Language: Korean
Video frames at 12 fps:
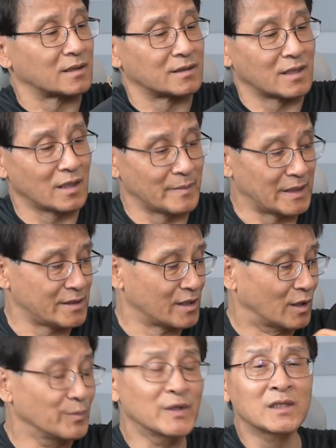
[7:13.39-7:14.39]
그 다음에 이제
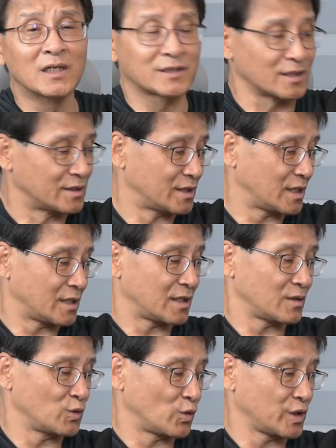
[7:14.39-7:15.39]
없는 것은
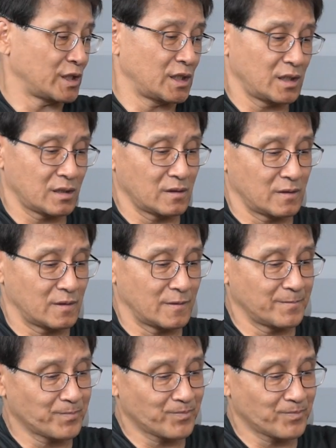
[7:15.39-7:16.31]
이제 여기 그